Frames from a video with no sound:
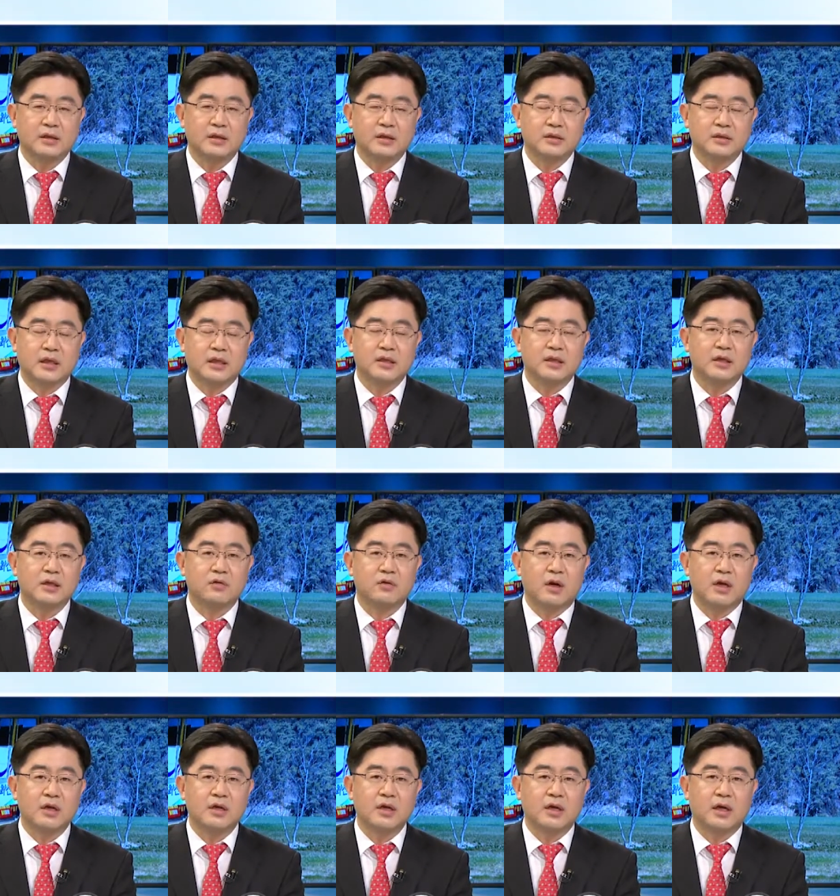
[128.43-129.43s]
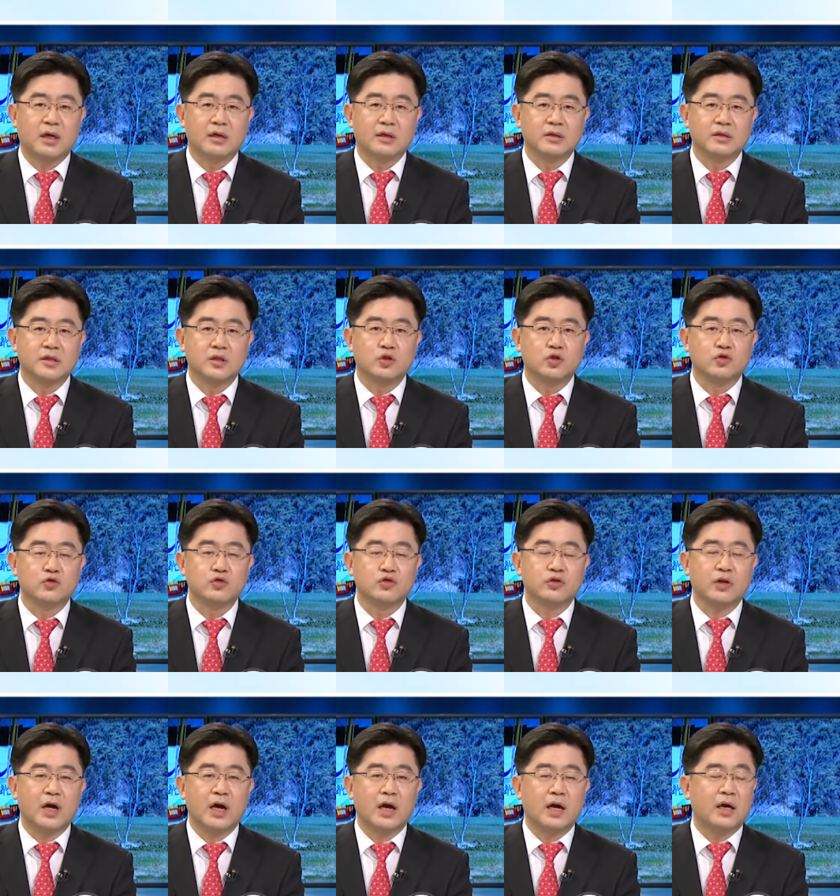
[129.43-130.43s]
잔디를 관리하는 이제
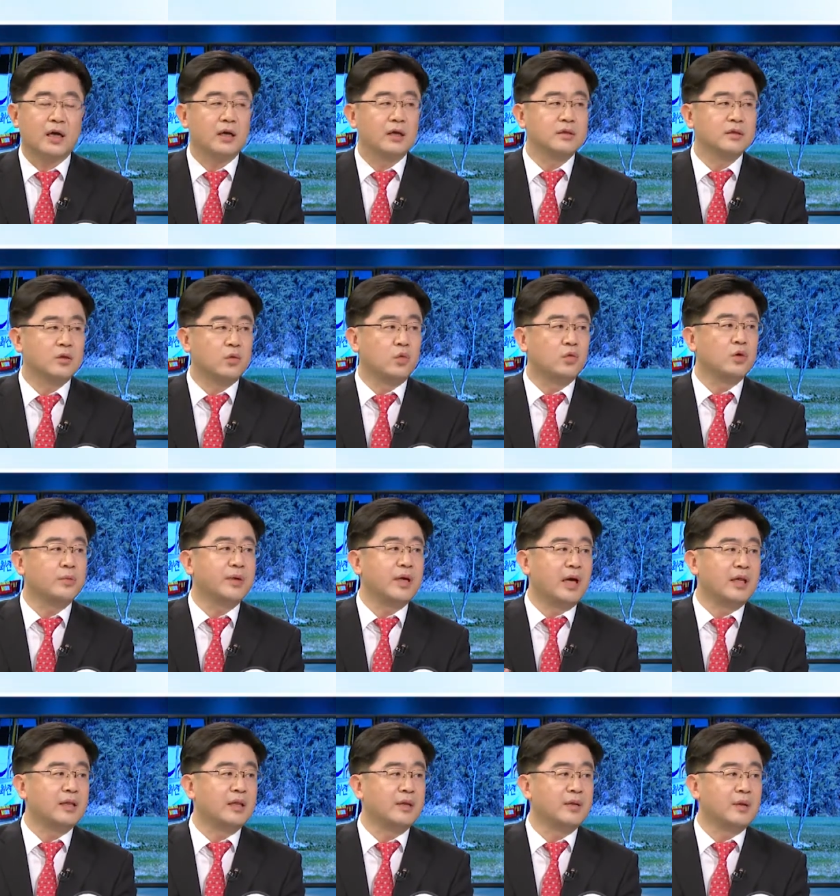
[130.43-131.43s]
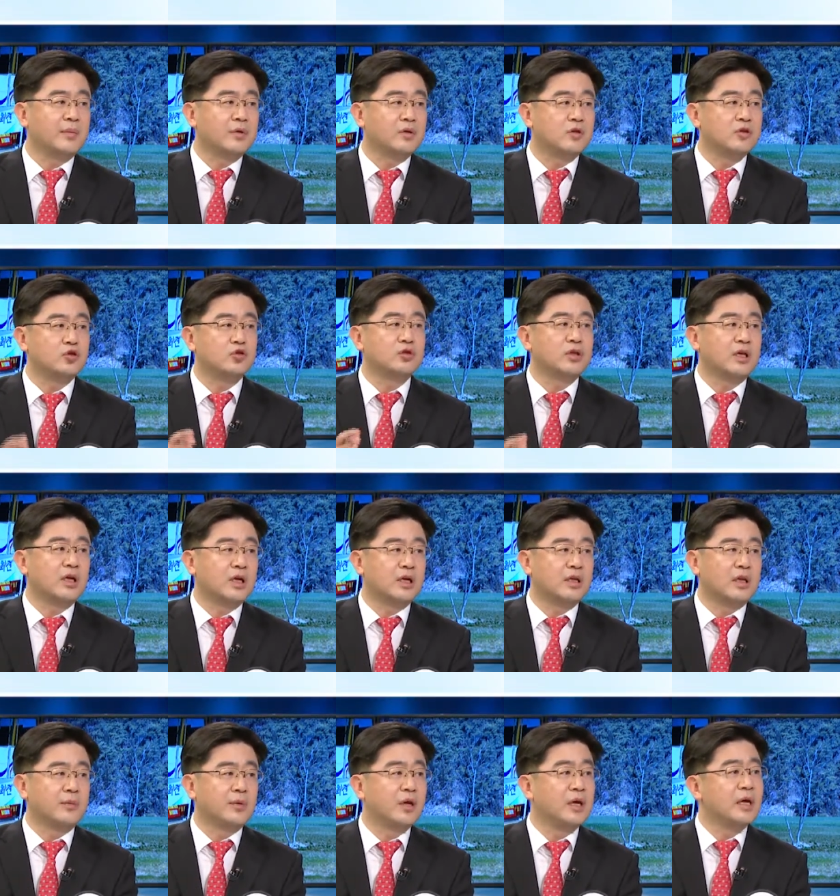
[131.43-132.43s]
중수가 이제 공급이 안 되면 그걸 중단하게
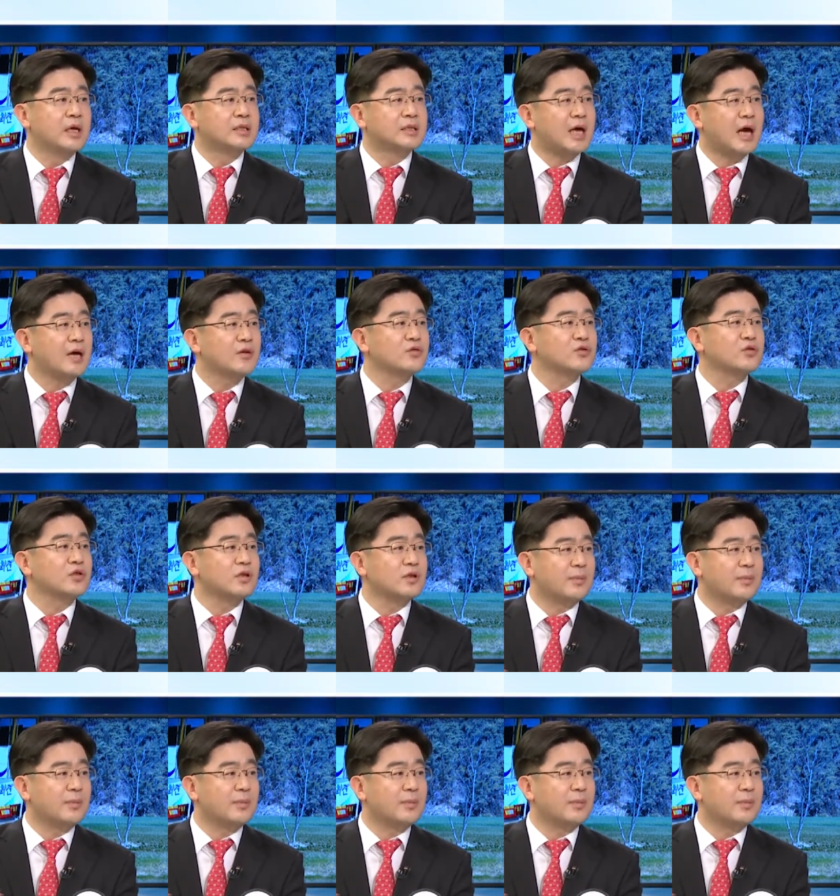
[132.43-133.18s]
되면 상수를